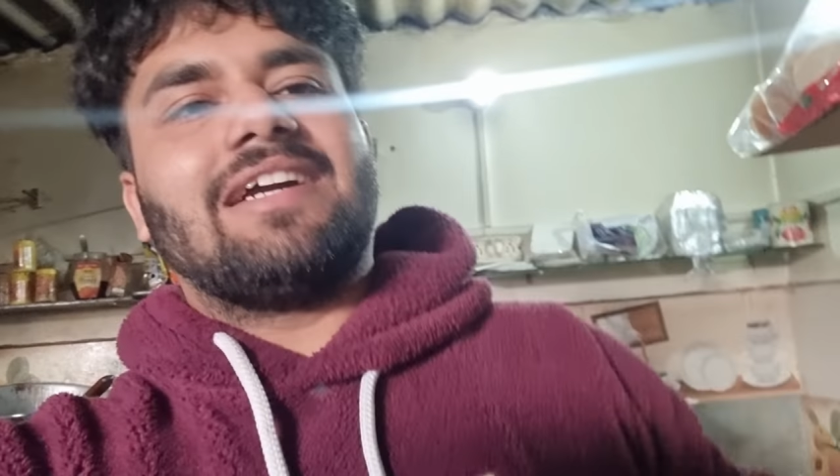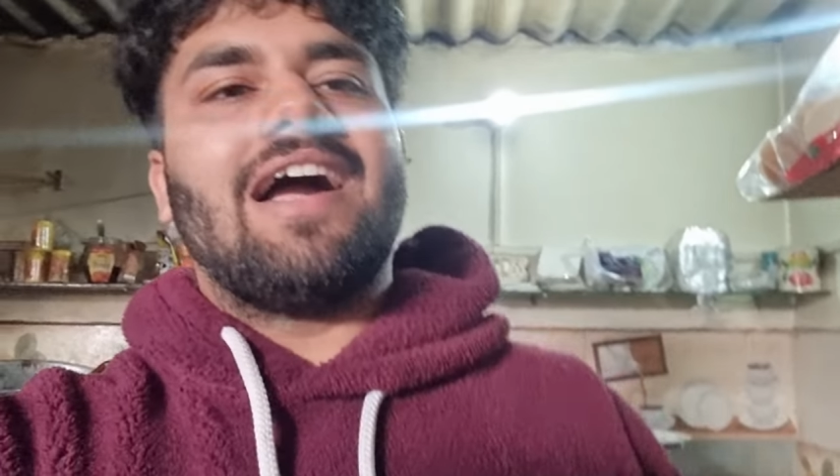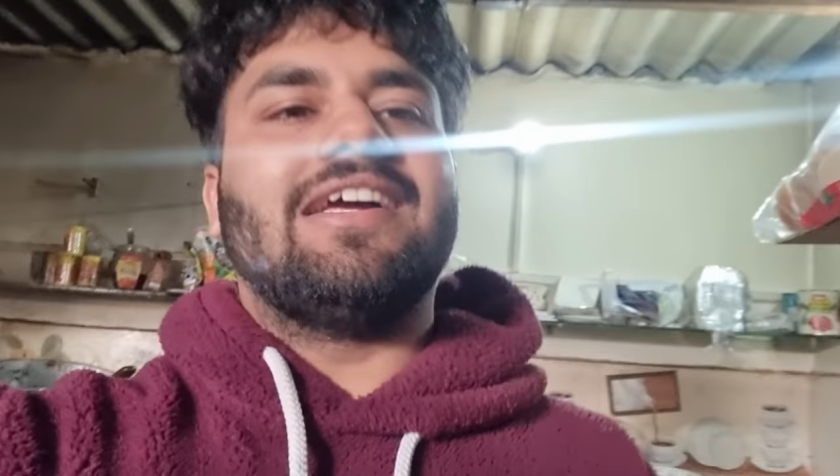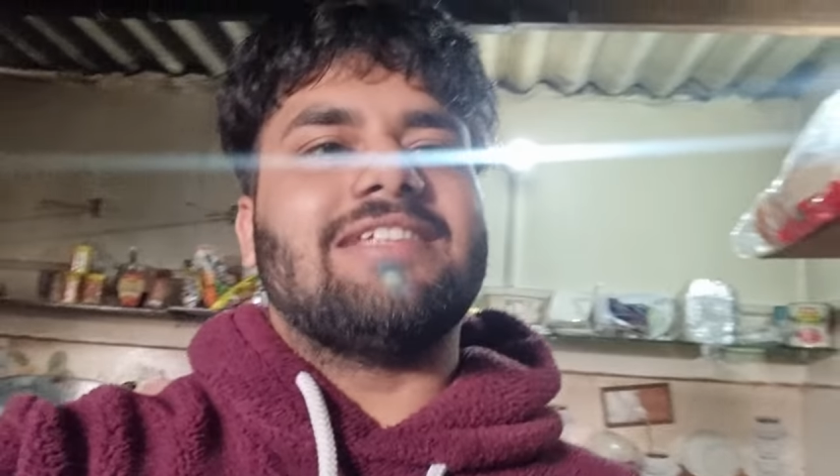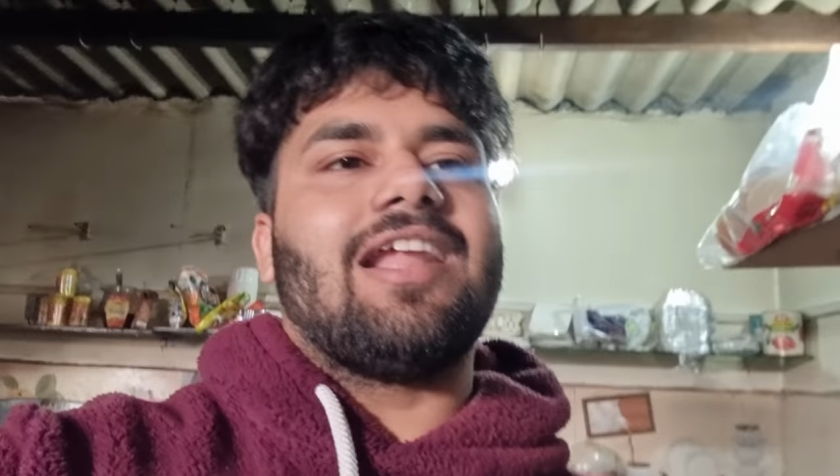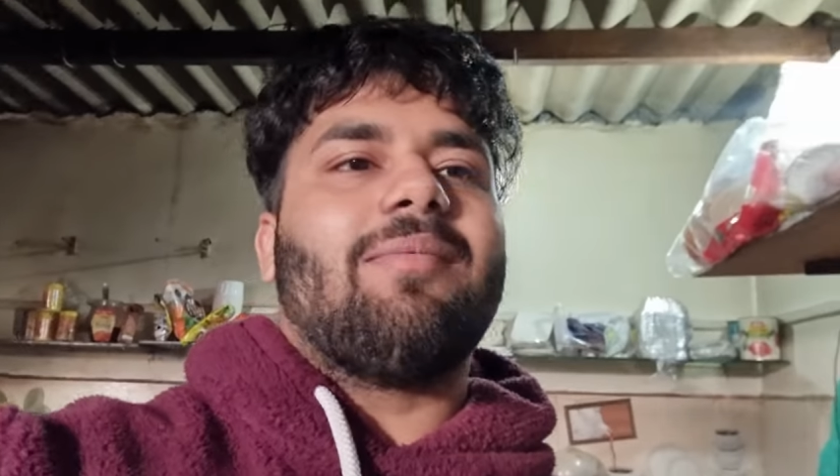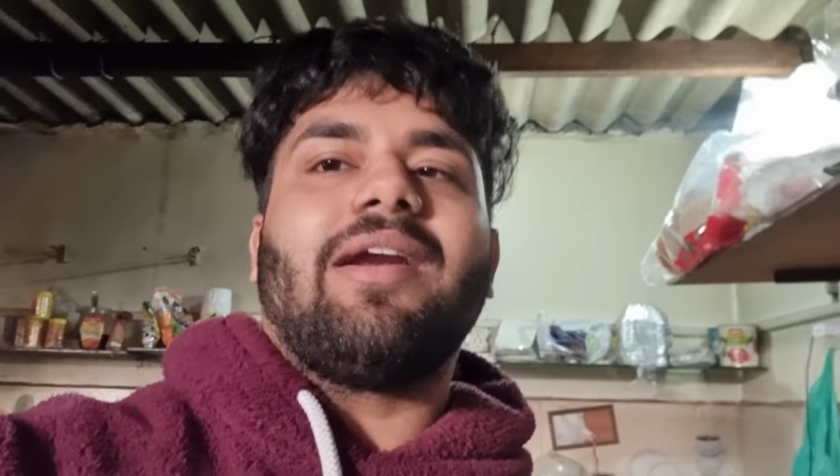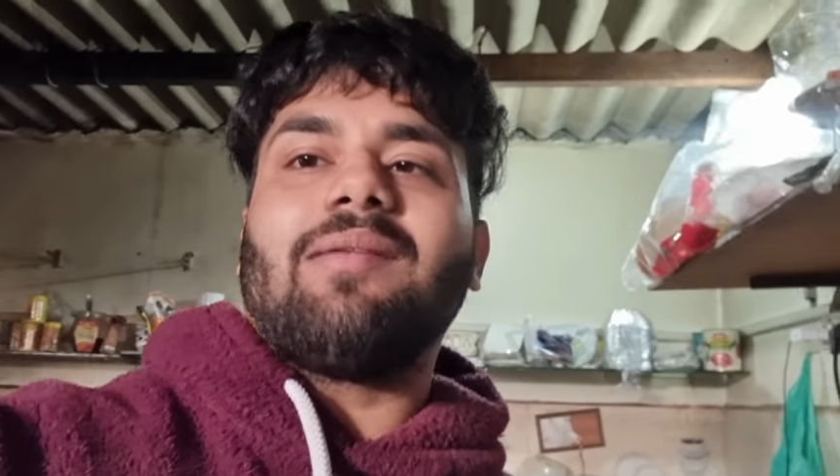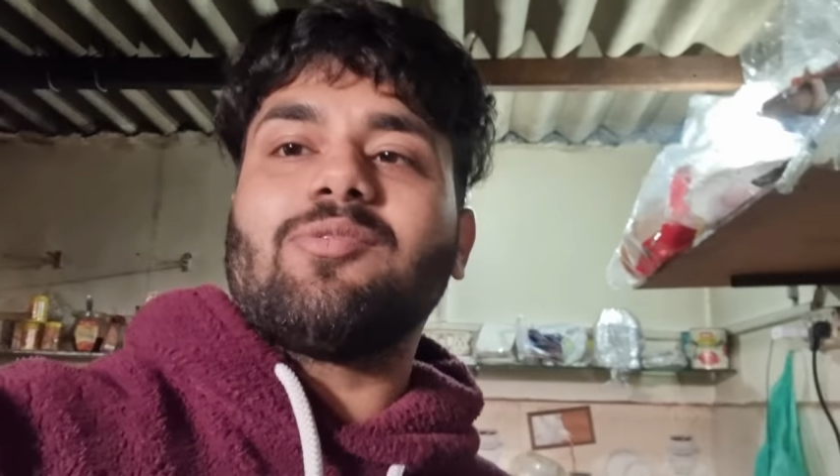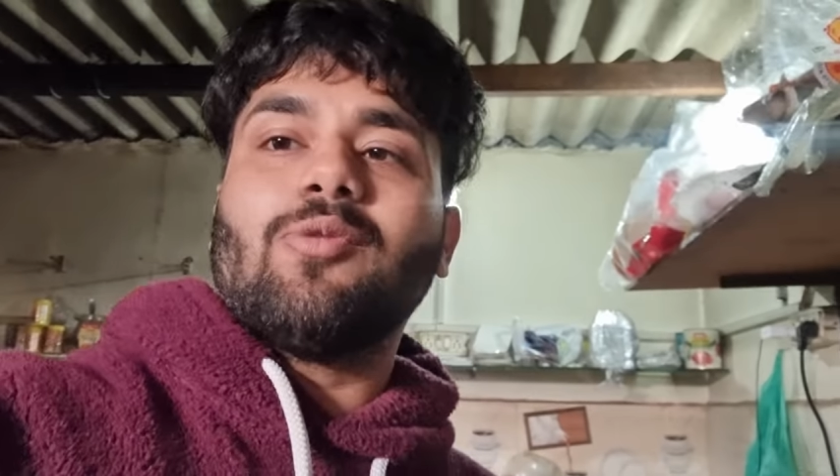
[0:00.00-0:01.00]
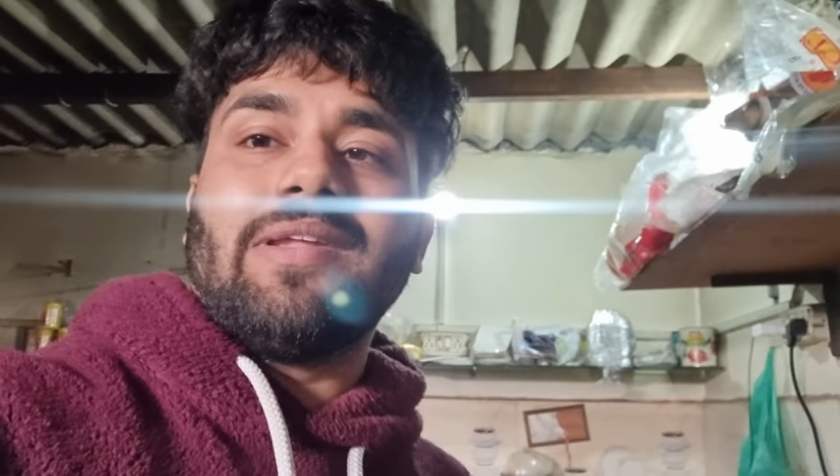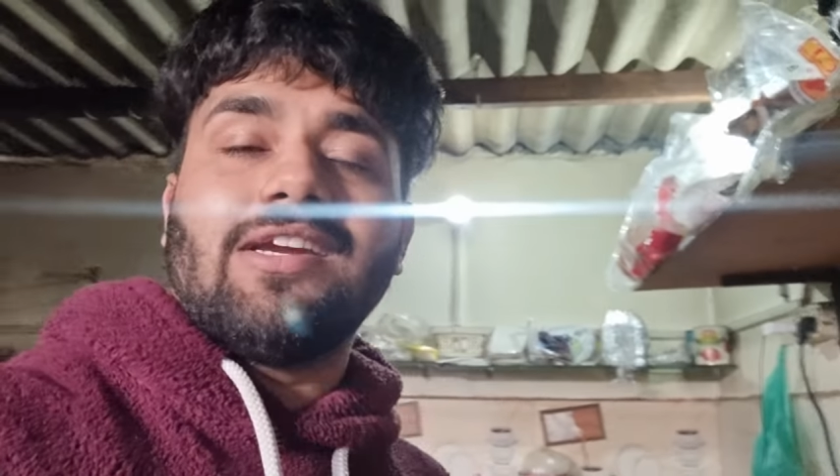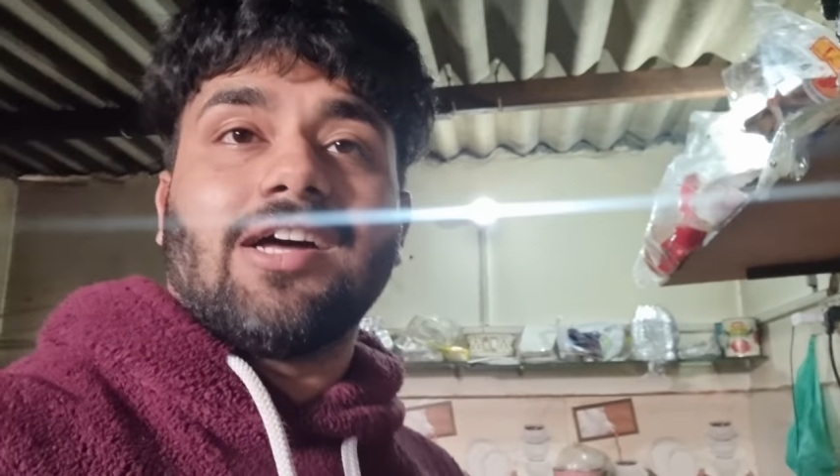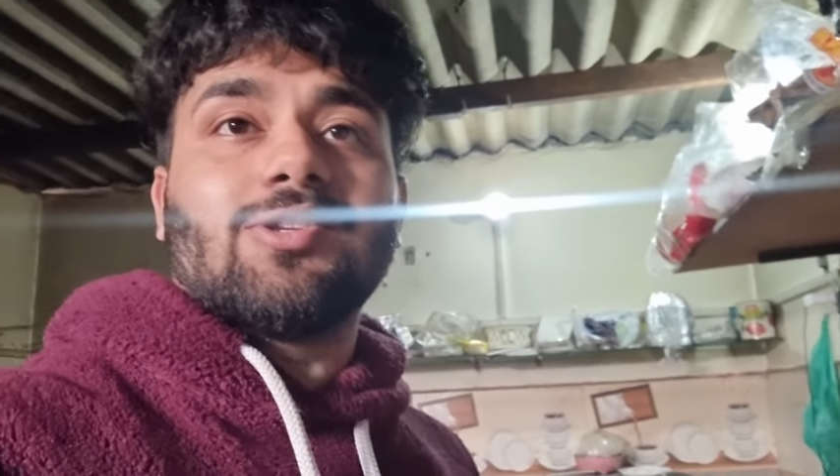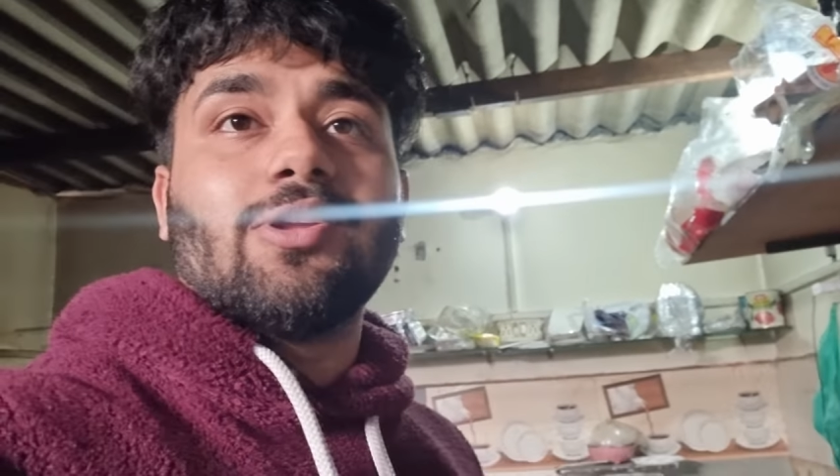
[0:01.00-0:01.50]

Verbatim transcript: दिखाया जा रहा बट आपको मैं दिखाता